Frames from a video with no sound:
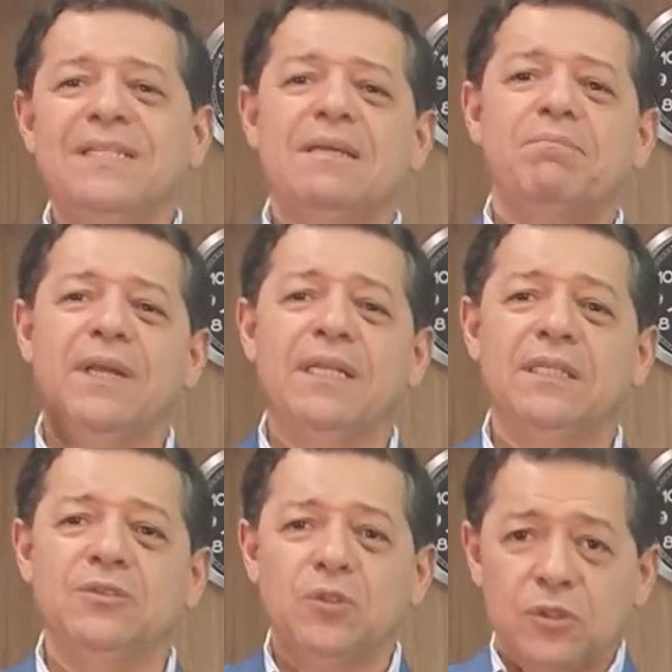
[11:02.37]
mas depende
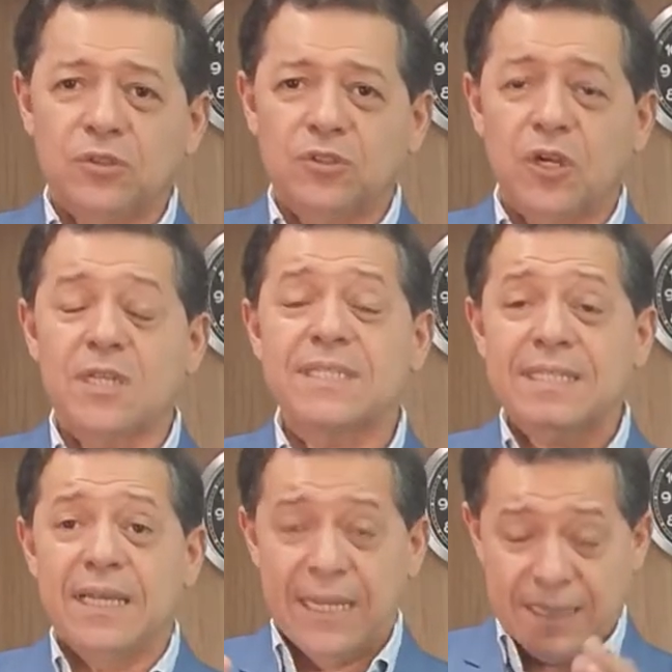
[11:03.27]
de todos
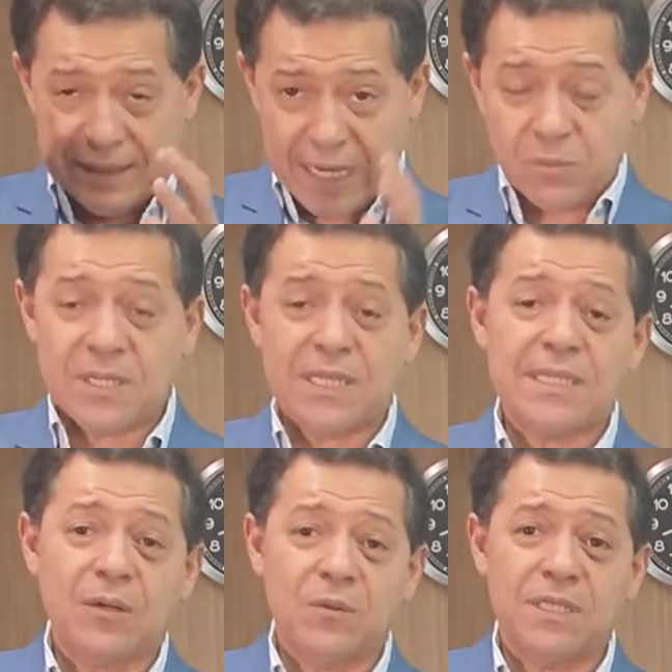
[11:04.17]
nós termos
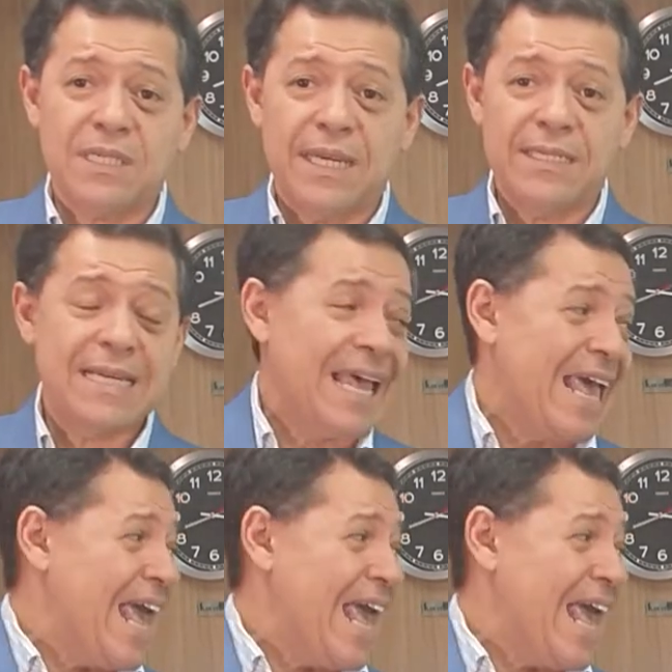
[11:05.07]
essa consciência.